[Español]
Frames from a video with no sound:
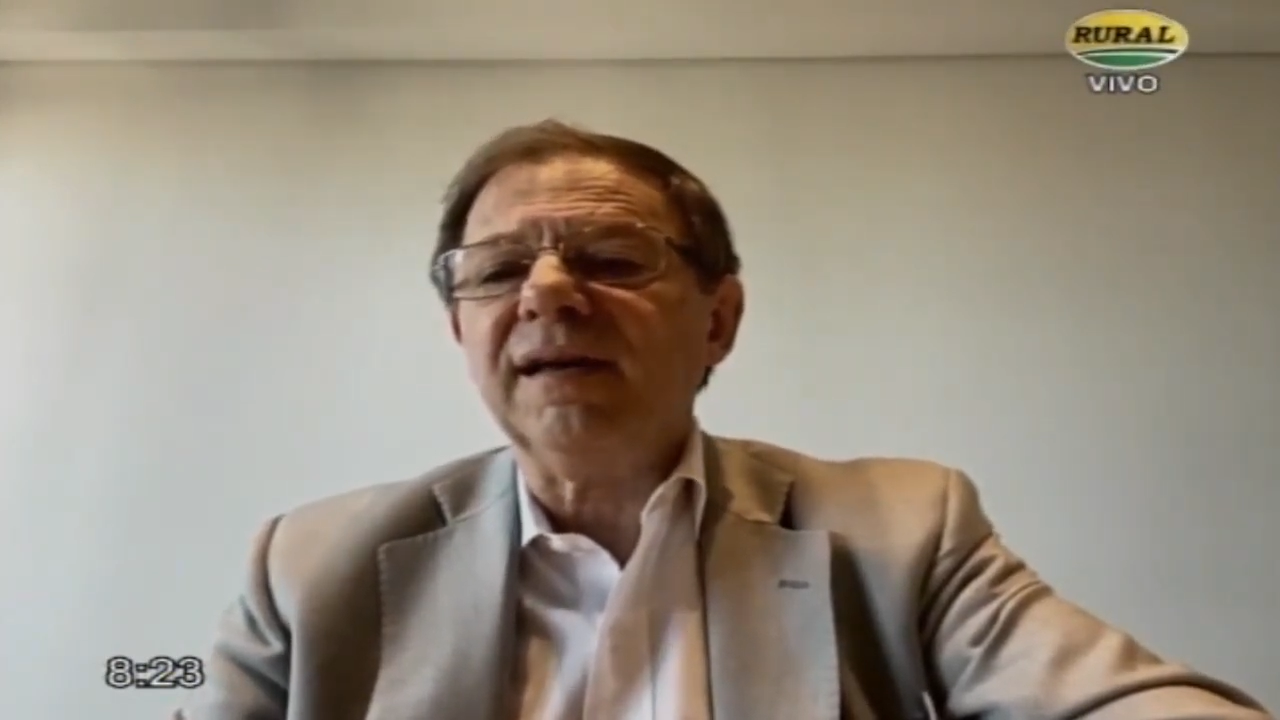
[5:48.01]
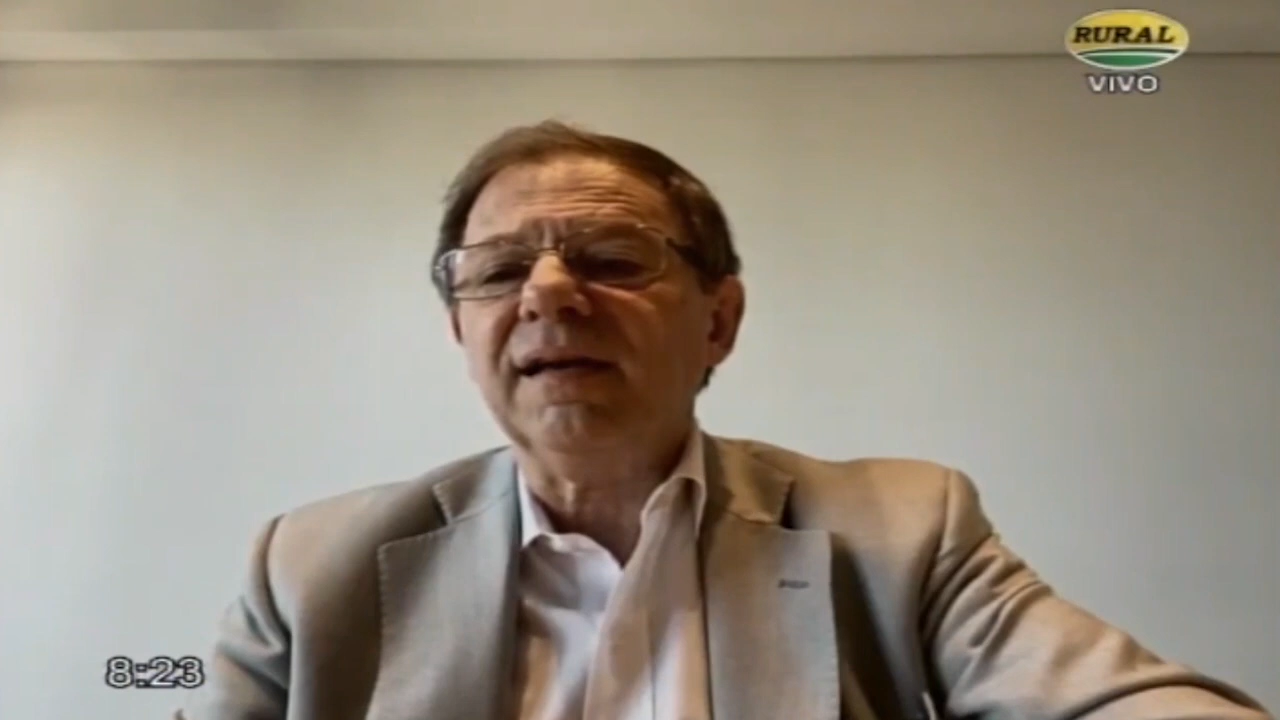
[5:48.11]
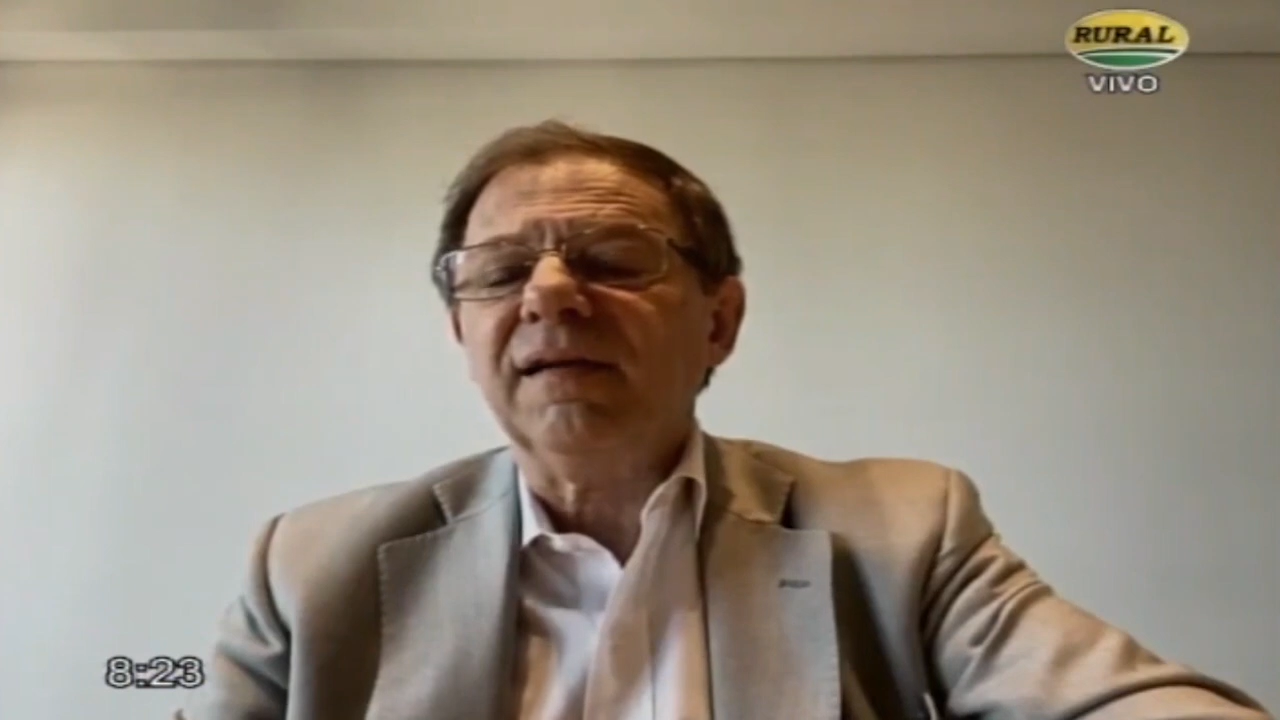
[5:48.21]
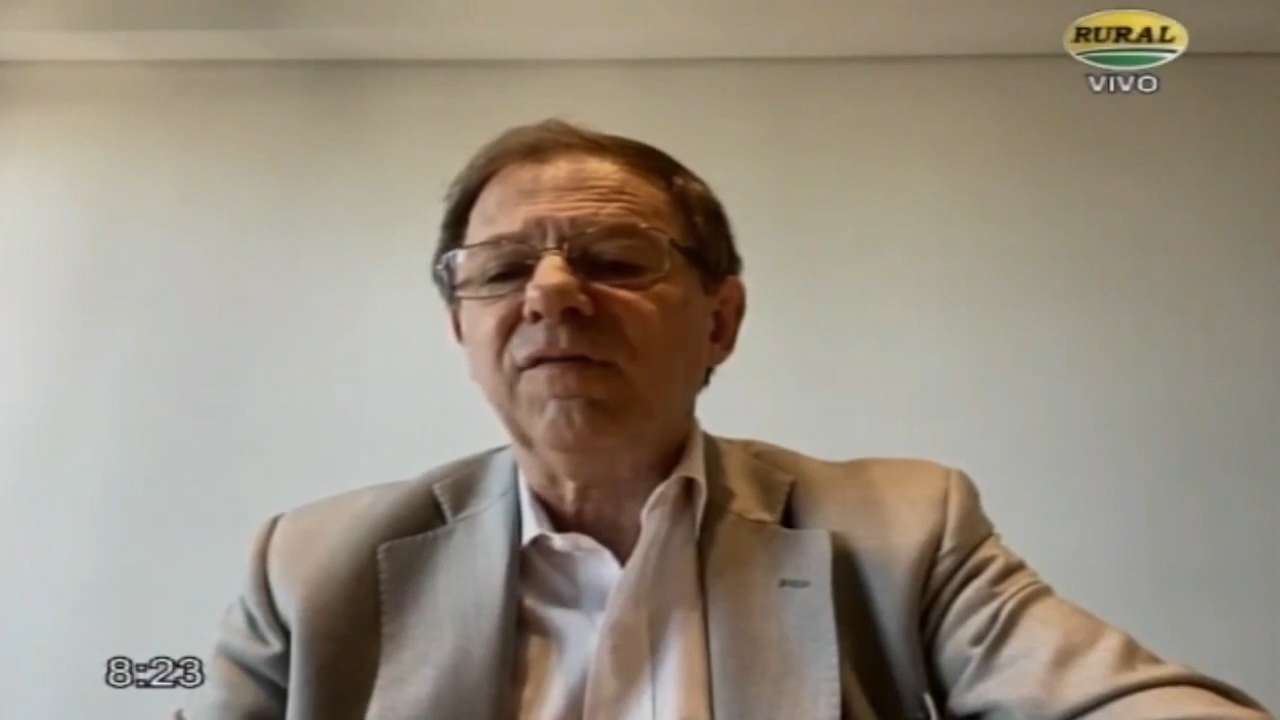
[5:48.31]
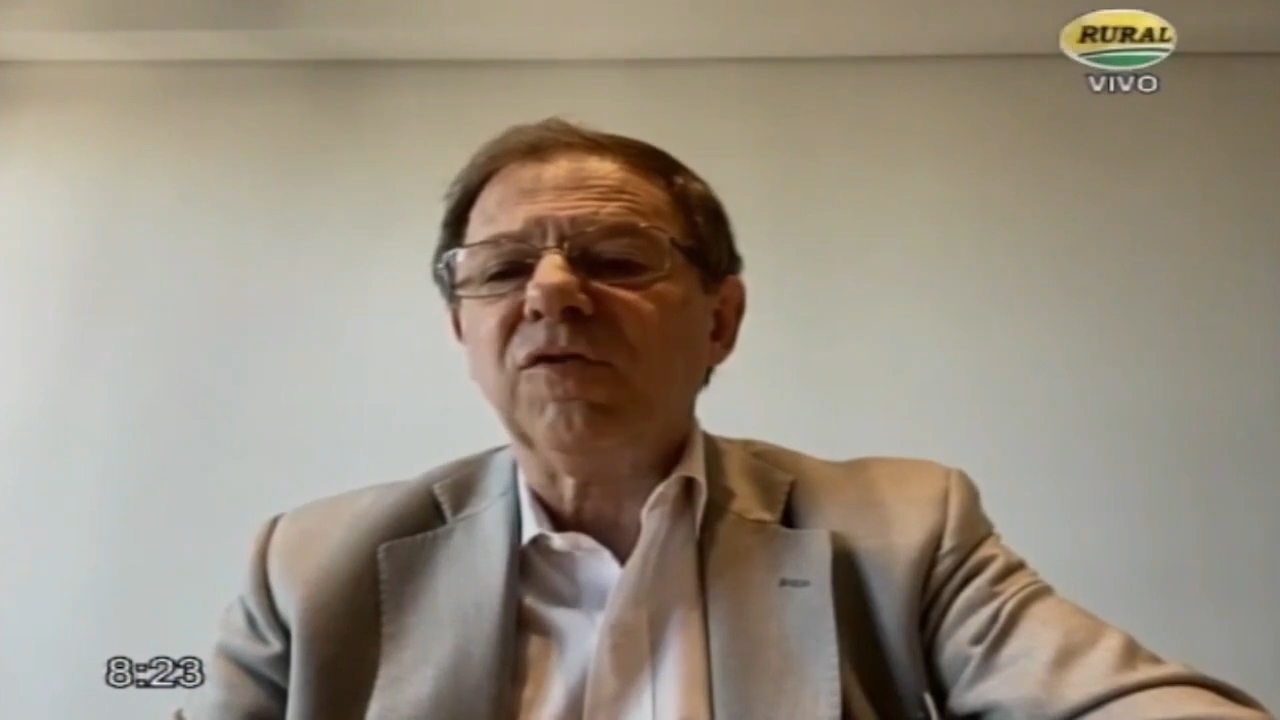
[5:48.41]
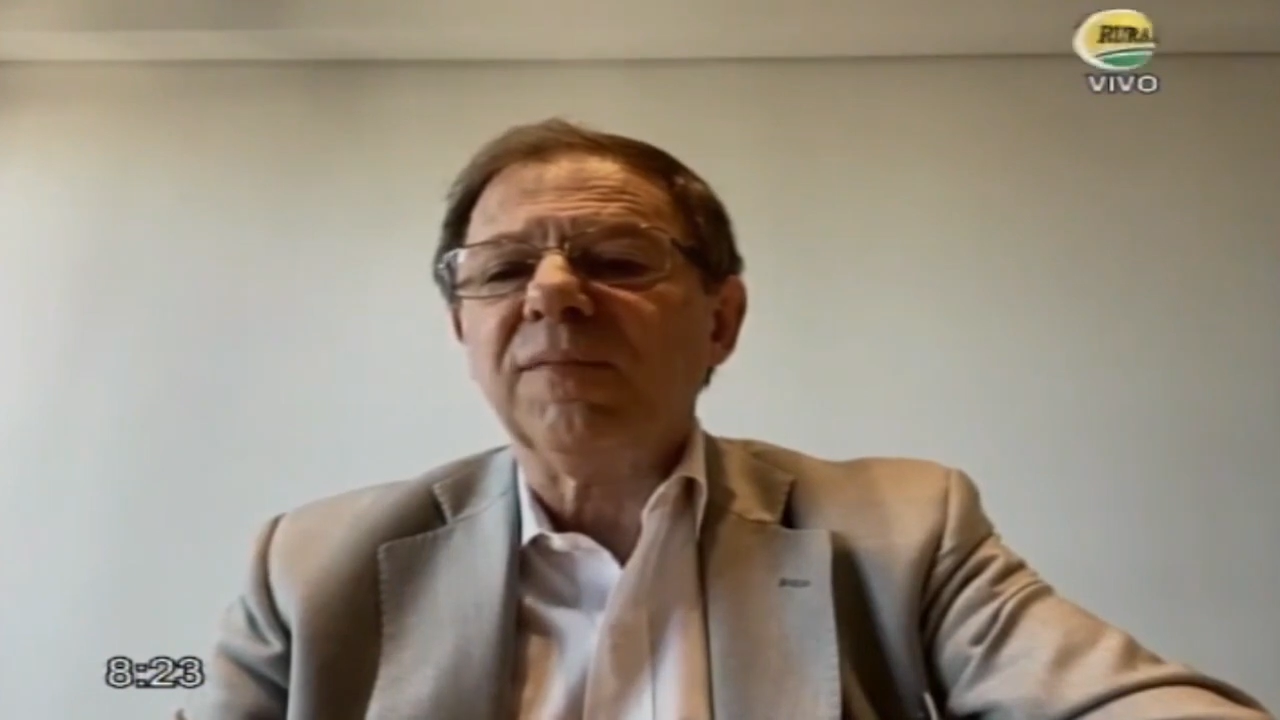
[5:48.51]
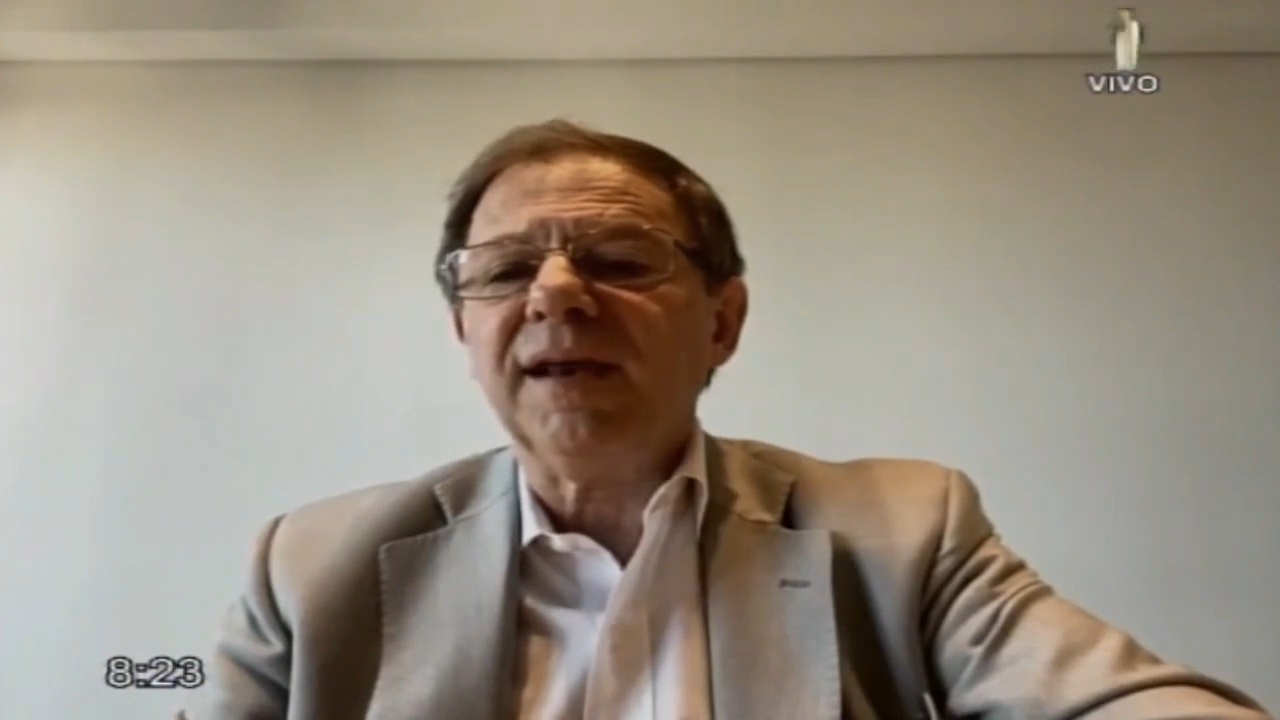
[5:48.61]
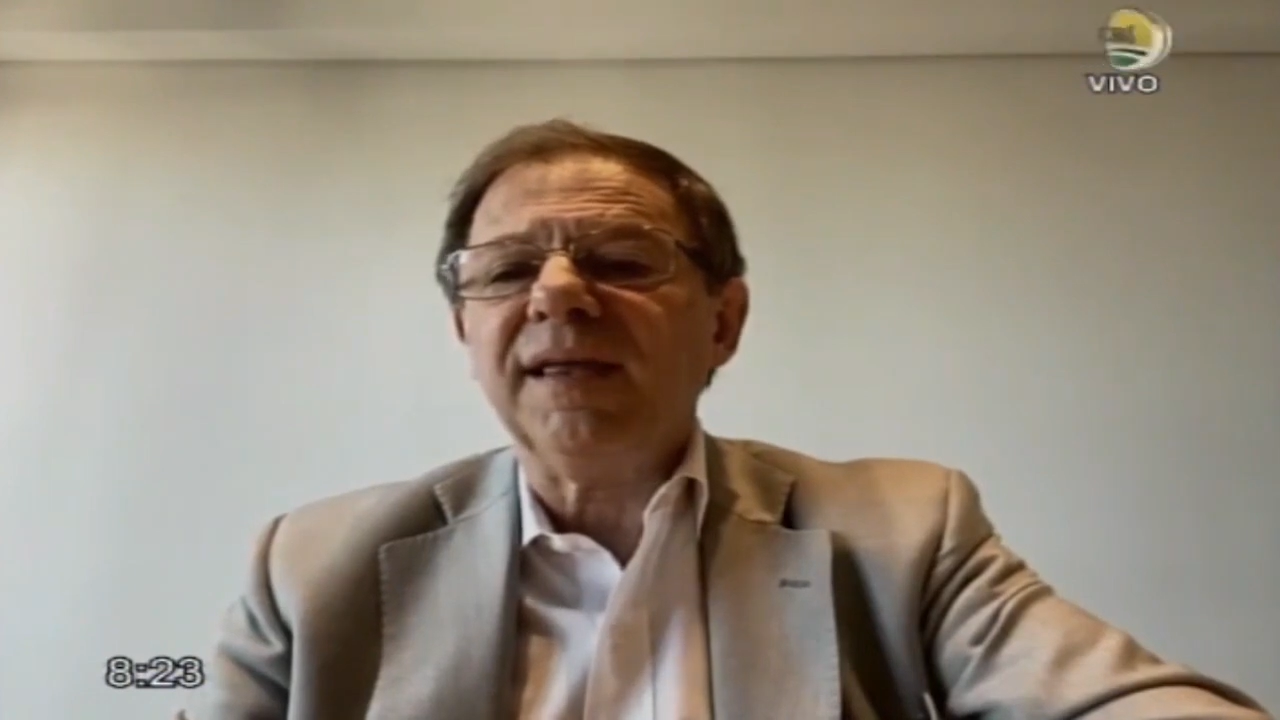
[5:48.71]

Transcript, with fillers: formalidad